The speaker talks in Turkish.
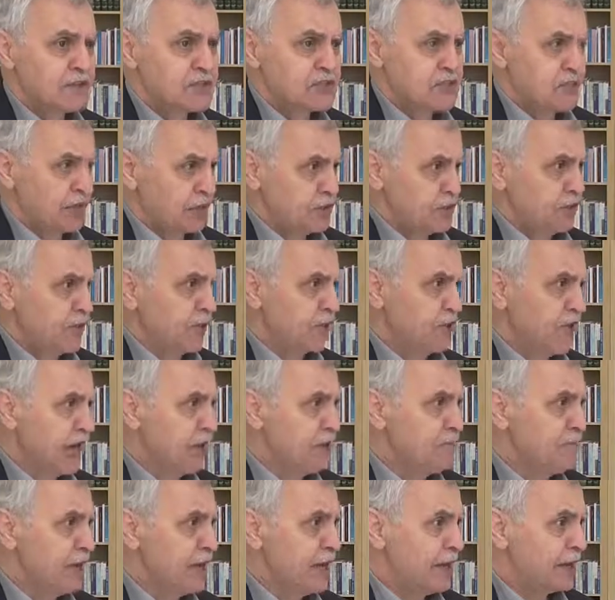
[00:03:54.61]
sayıya
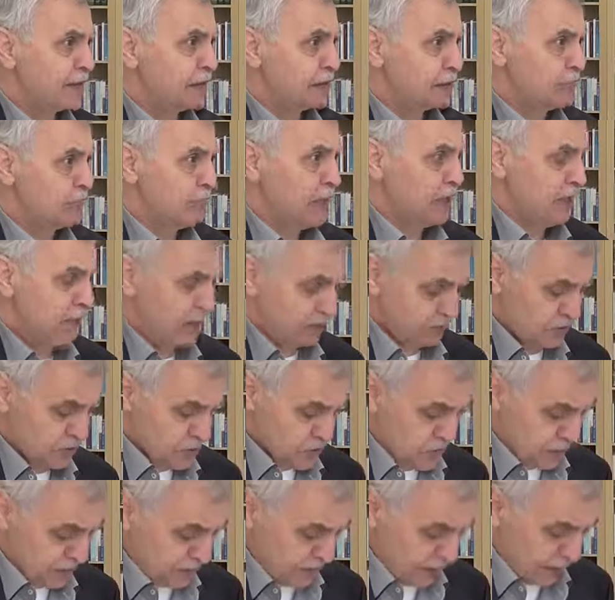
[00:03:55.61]
gelmeyen millet
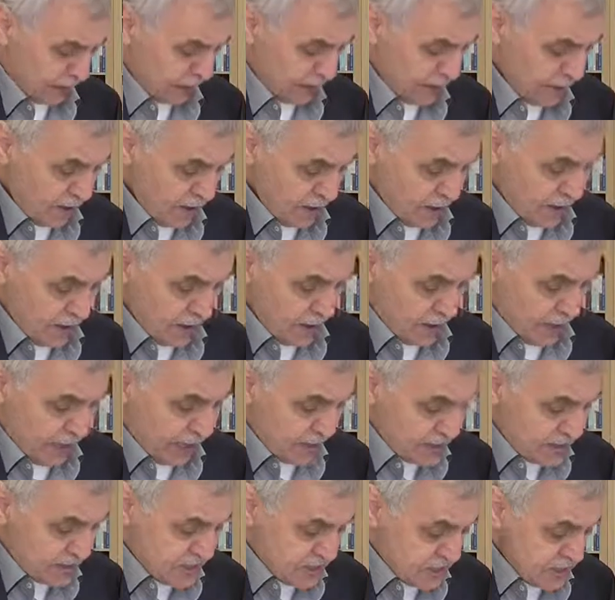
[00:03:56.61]
içinde
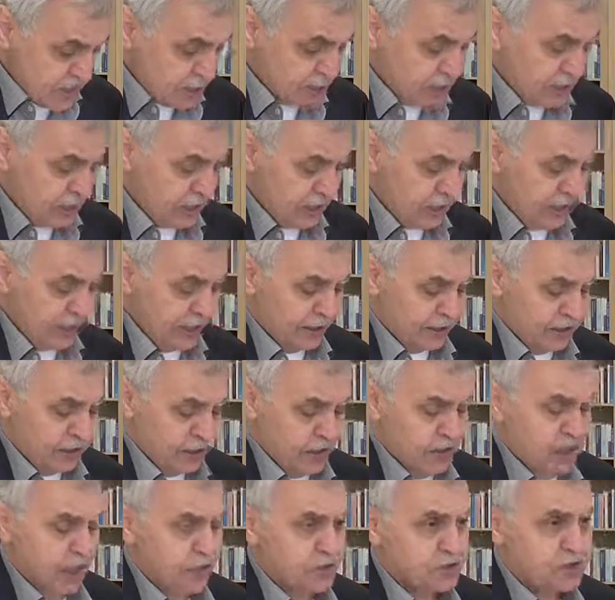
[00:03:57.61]
hadsiz bir
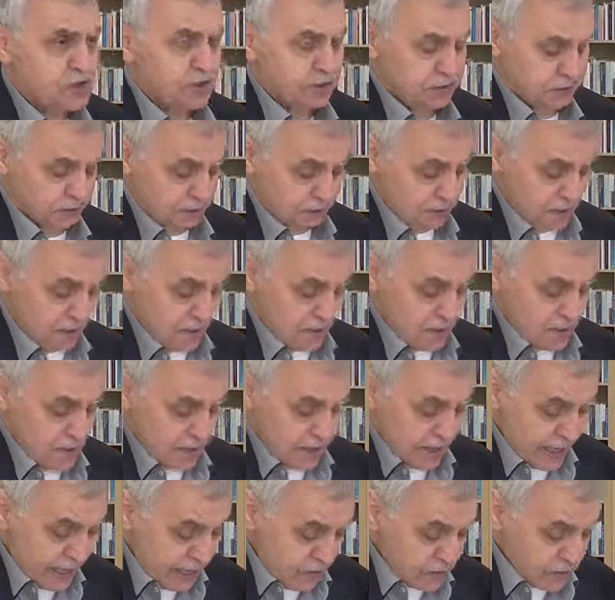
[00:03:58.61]
inada karşı
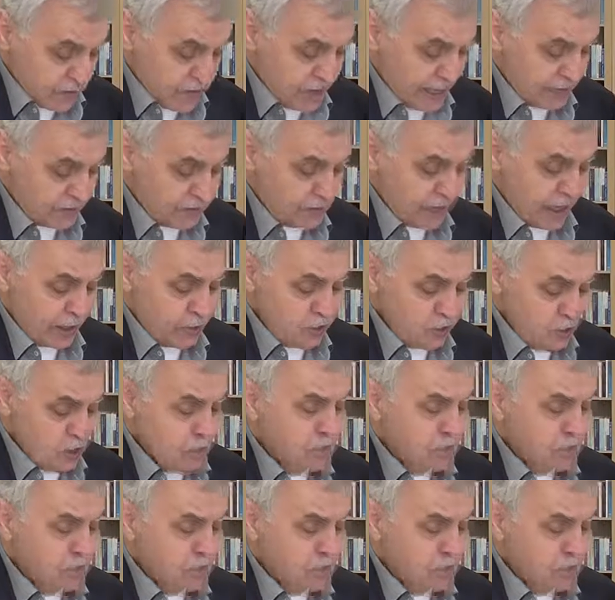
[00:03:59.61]
her cihetten